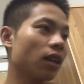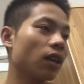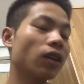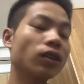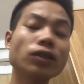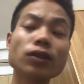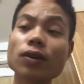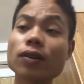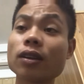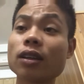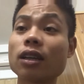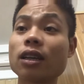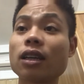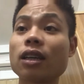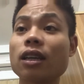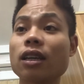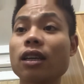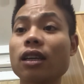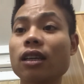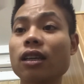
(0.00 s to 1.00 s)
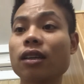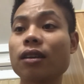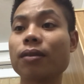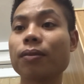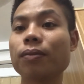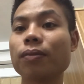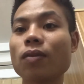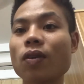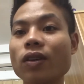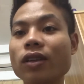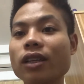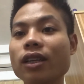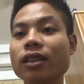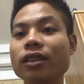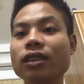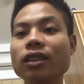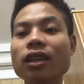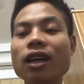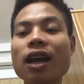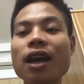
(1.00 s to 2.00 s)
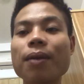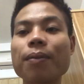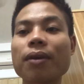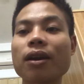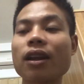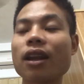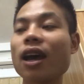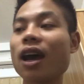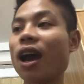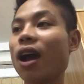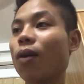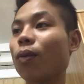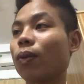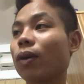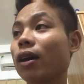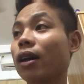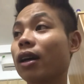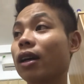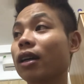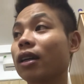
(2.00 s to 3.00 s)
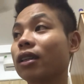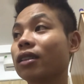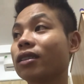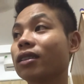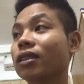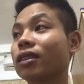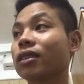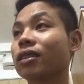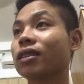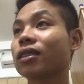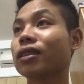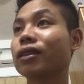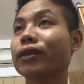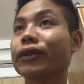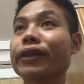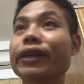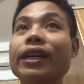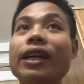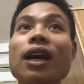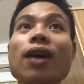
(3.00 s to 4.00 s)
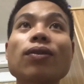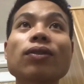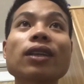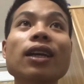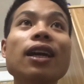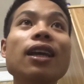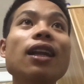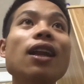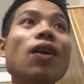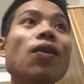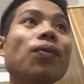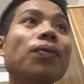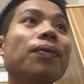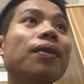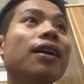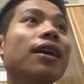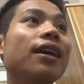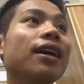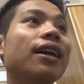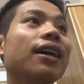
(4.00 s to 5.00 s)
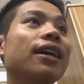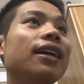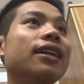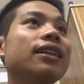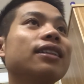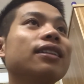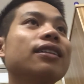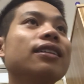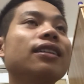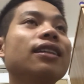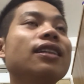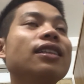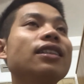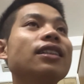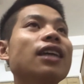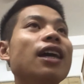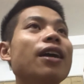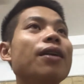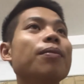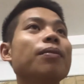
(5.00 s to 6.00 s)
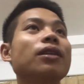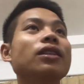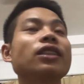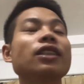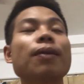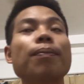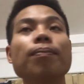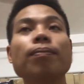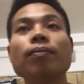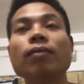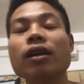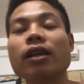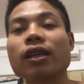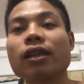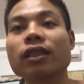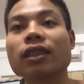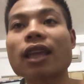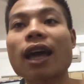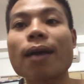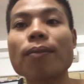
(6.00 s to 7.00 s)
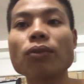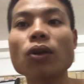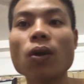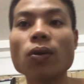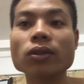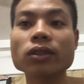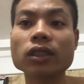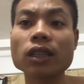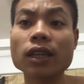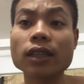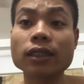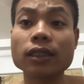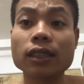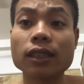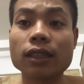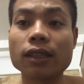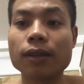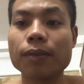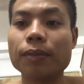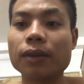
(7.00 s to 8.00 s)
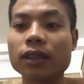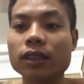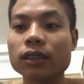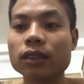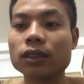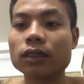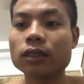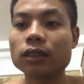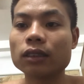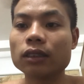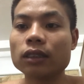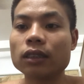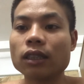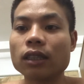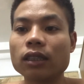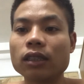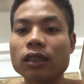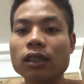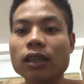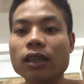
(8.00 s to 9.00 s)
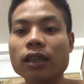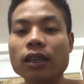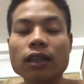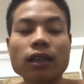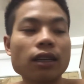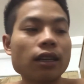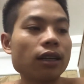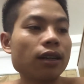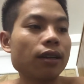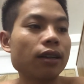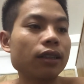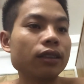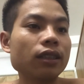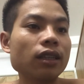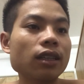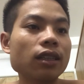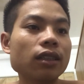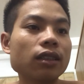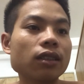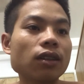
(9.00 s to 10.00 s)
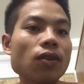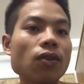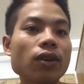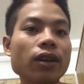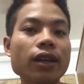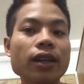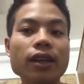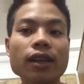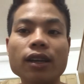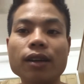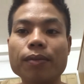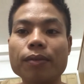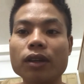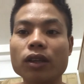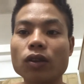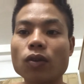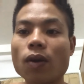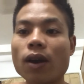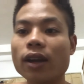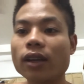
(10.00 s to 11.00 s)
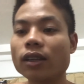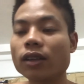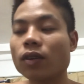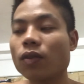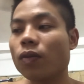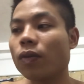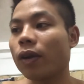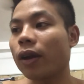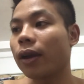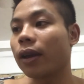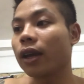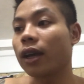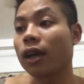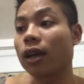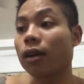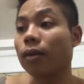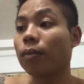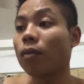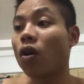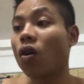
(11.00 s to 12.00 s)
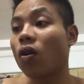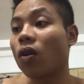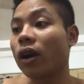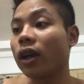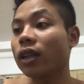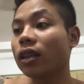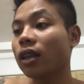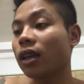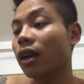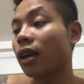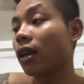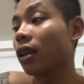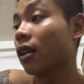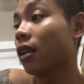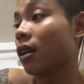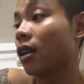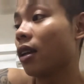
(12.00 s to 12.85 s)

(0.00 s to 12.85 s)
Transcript: nói chung là mọi người những ai mà đã học à, học thầy lộc mà đi xây mà sập 18 công trình thì mình thì uh, chắc có khi là mình đoán thì cũng phải uh, bỏ hết uh,